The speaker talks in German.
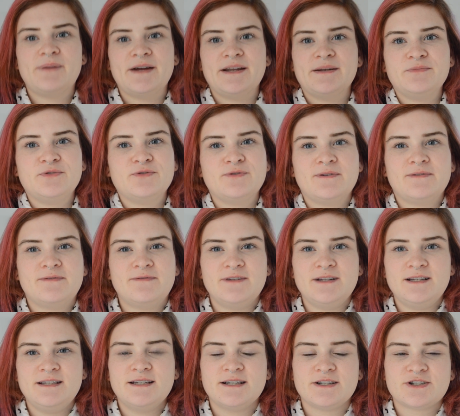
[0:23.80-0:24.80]
bei einem
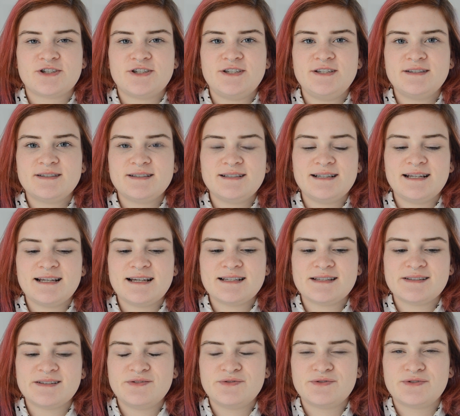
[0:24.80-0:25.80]
Juwelier schießen
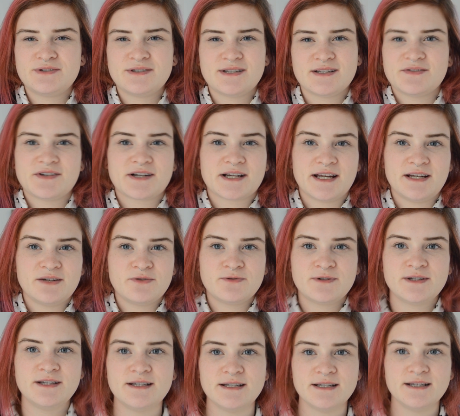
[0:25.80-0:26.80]
lassen und das war keine
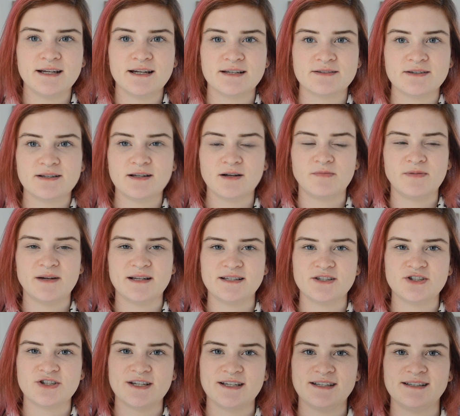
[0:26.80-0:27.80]
gute Idee. Also ich glaube, hätte
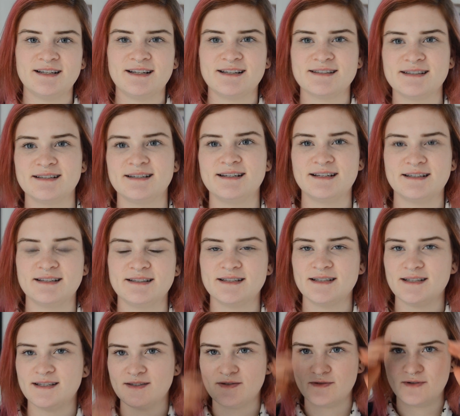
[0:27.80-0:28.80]
ich stechen lassen, hätte es
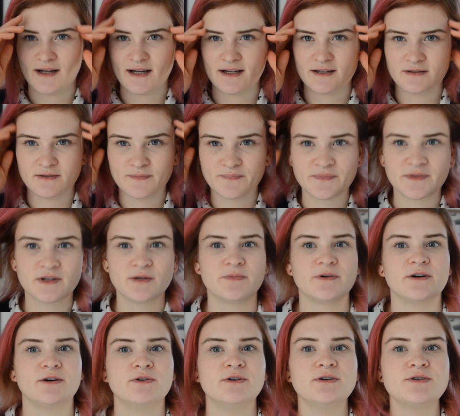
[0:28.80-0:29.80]
nicht so lange
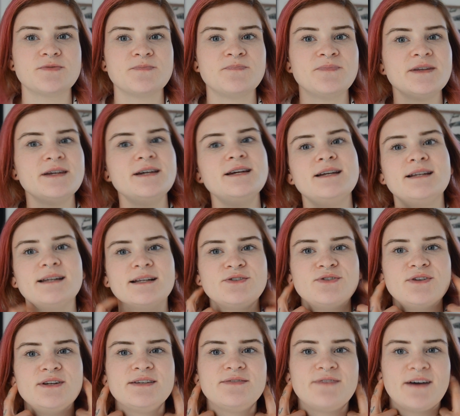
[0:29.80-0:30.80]
gebraucht.
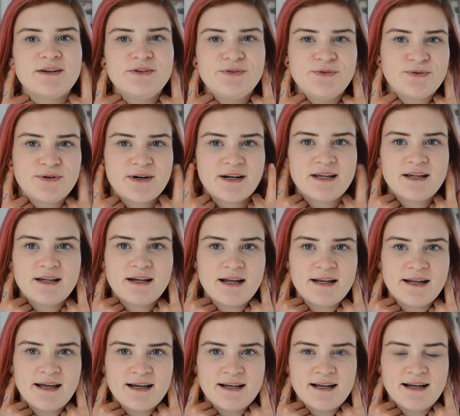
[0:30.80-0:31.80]
Natürlich waren die Ohrringe
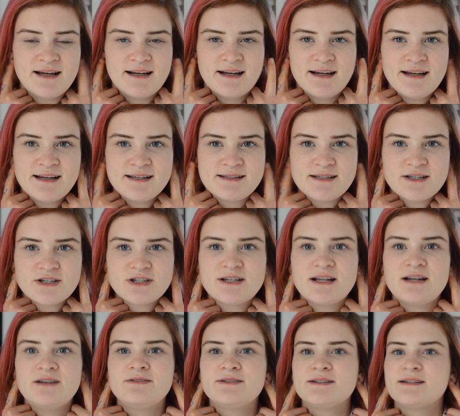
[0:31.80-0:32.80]
an allererster
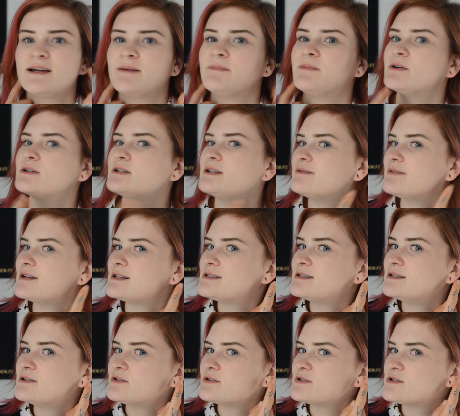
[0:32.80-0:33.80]
Stelle und ich habe auch jeweils
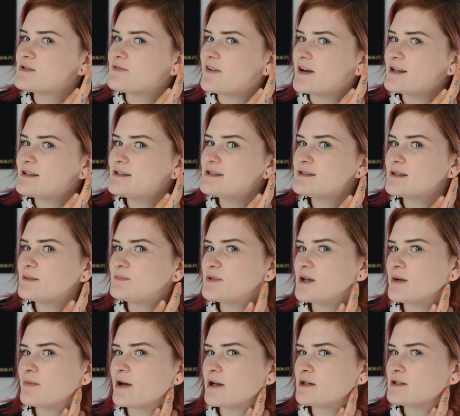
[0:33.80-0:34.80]
hier noch ein zweites, habt
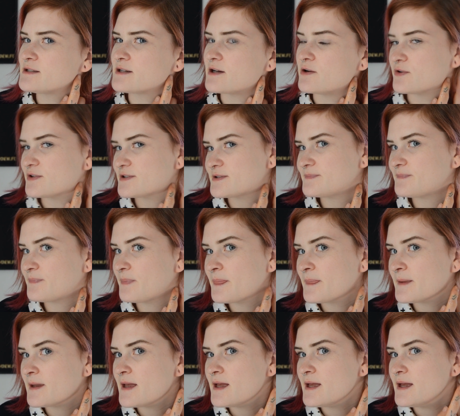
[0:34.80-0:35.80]
ihr aber alle draußen.
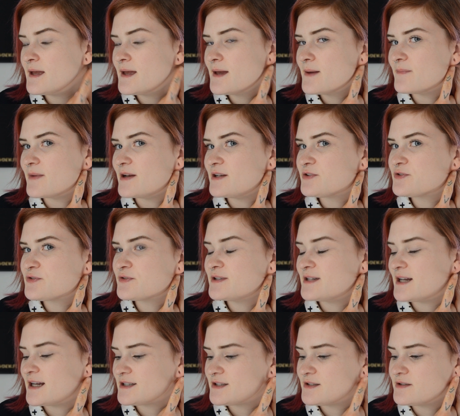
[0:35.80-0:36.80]
Meine
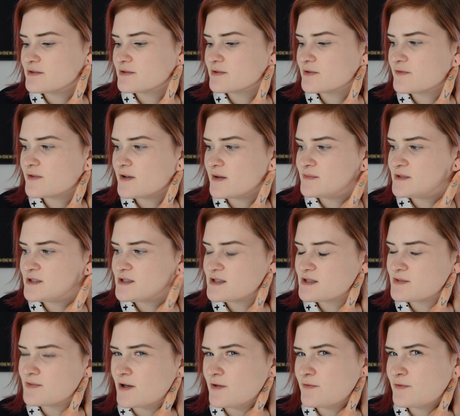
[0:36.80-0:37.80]
Tunnel hatte ich ungefähr mit
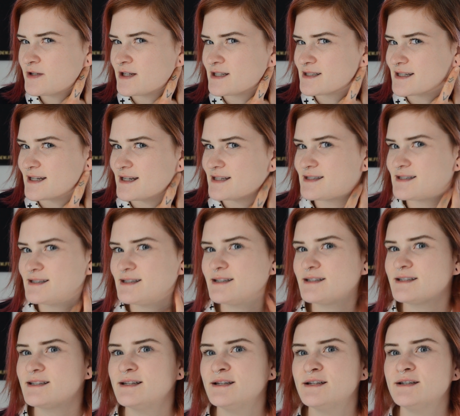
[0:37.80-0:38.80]
12 oder 13
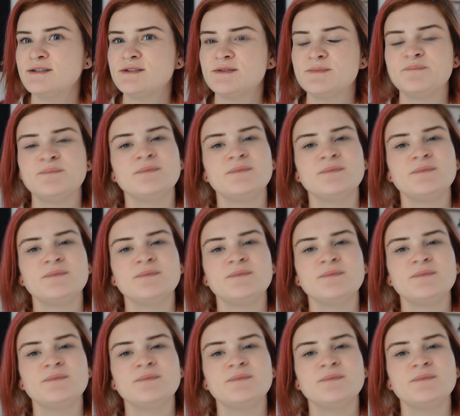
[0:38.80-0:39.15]
gedehnt,